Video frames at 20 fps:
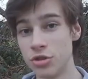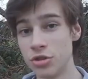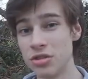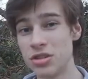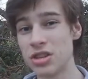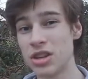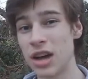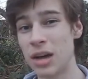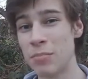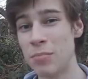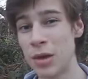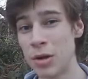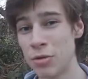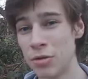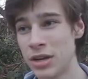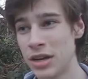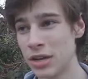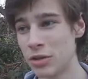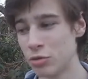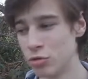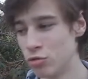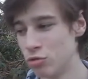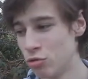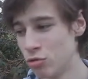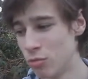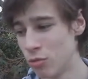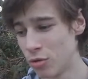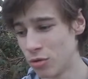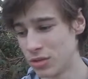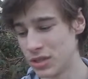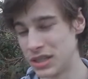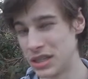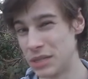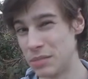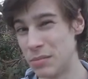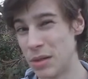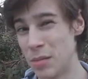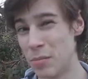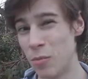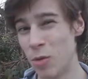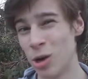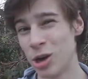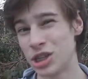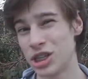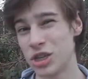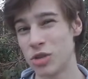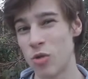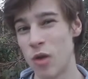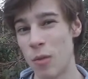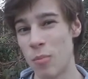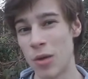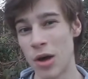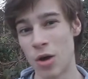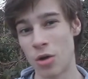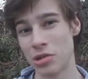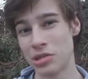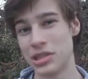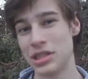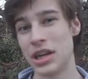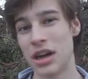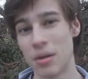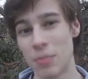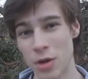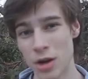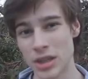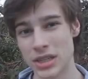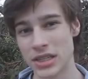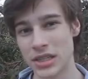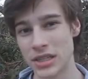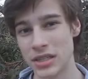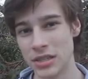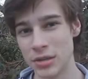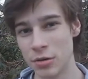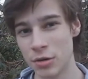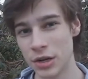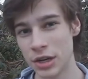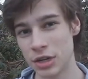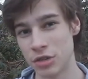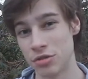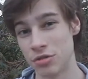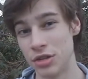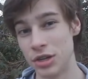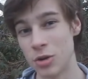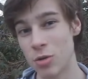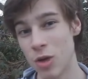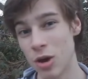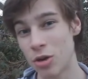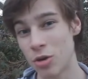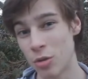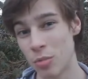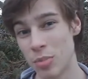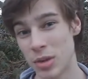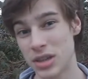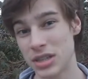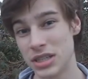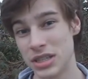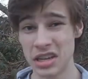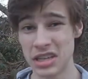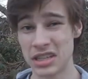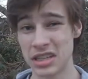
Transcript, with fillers: ce ne sera pas le cas de tout le monde et même moi j'y crois pas entièrement à cette théorie, je n'y crois qu'en partie.